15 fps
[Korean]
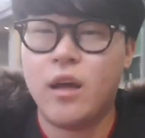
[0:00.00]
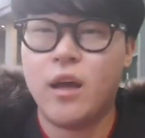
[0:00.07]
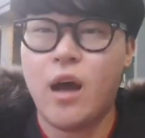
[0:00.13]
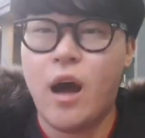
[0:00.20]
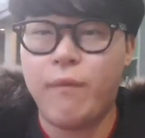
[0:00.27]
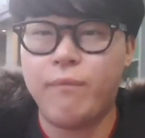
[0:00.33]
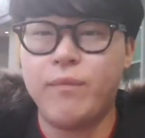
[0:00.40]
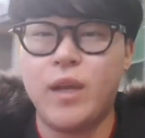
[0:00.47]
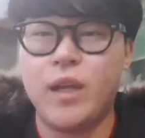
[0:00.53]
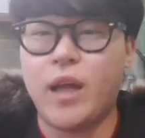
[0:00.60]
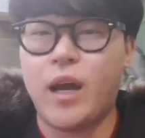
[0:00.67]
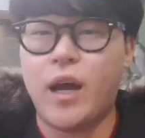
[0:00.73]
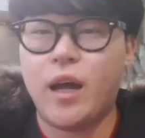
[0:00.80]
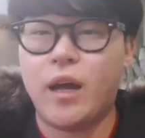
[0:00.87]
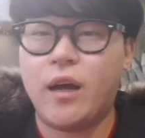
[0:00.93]

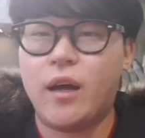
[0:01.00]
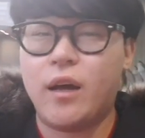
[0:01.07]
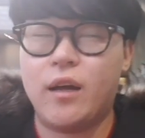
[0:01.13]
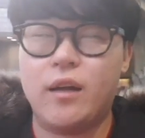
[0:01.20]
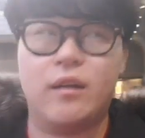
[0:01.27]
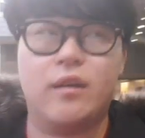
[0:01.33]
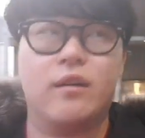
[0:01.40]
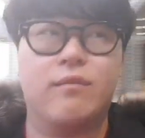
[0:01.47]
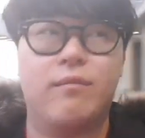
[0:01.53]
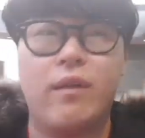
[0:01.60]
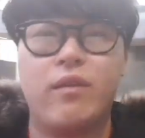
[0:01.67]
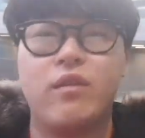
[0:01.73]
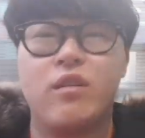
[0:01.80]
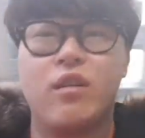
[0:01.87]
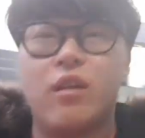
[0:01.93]
합니다.
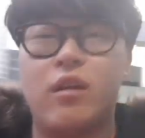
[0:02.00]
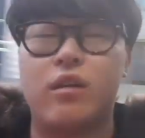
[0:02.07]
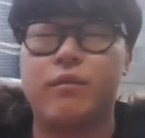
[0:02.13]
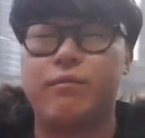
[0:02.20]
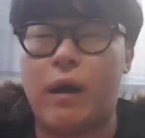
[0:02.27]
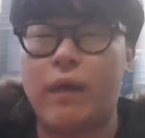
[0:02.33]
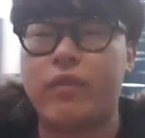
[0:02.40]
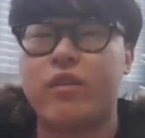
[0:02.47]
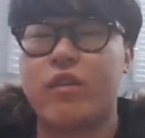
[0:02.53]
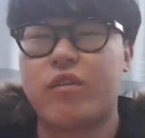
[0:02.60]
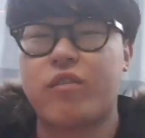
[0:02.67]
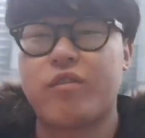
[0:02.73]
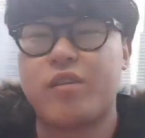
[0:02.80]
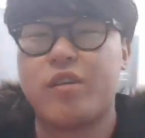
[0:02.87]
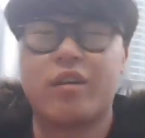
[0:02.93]
만들
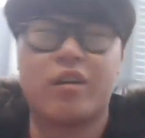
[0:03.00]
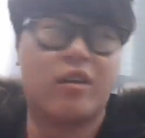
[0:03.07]
만들었어요.